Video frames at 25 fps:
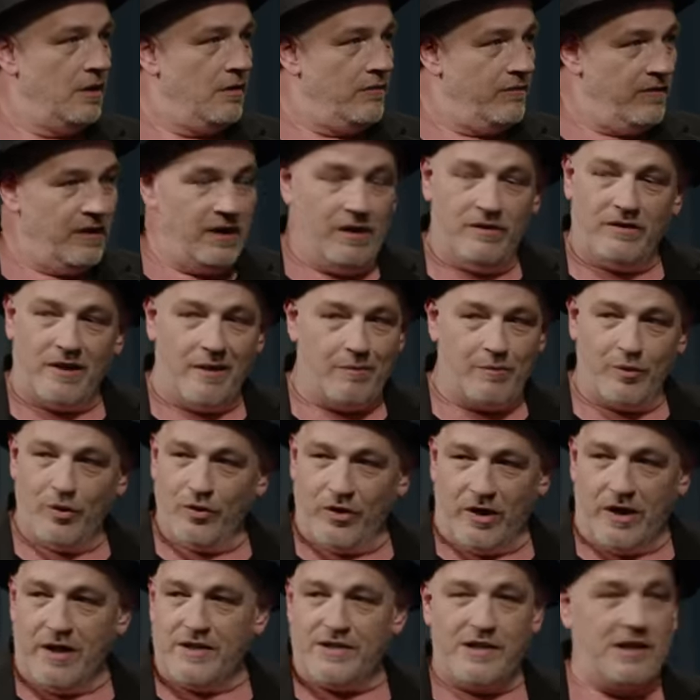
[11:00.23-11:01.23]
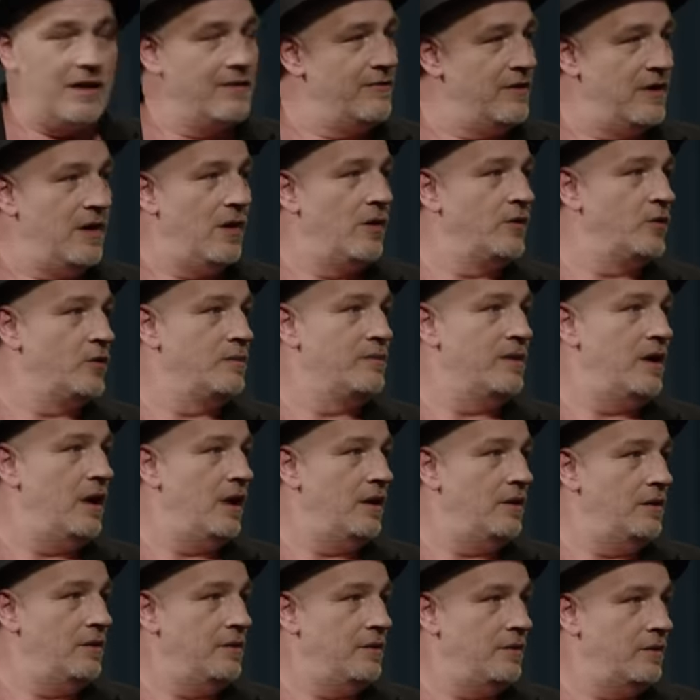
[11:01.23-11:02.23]
wie Tempo 30 auf der
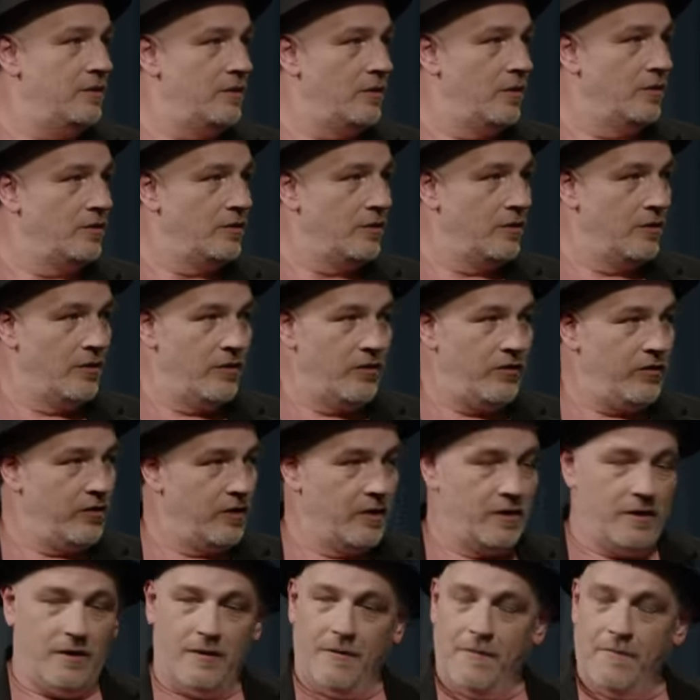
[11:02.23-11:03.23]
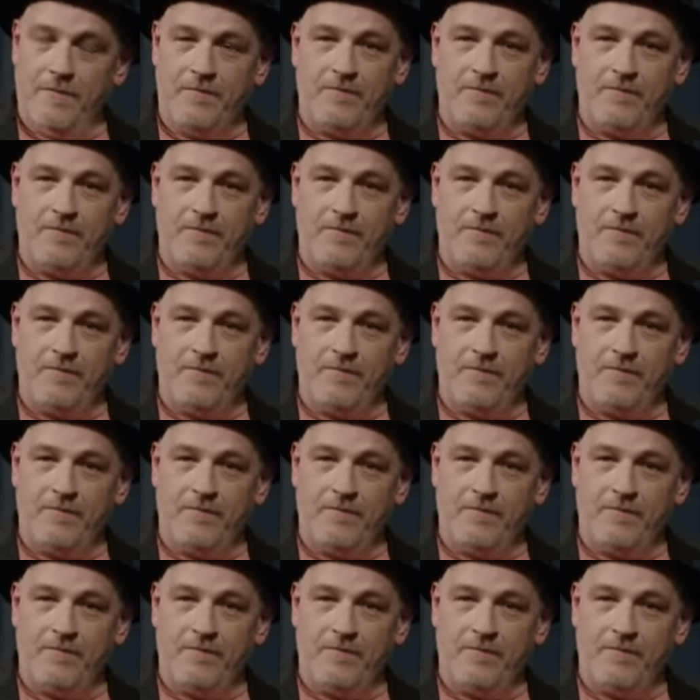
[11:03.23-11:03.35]
Autobahn. Und, und, äh,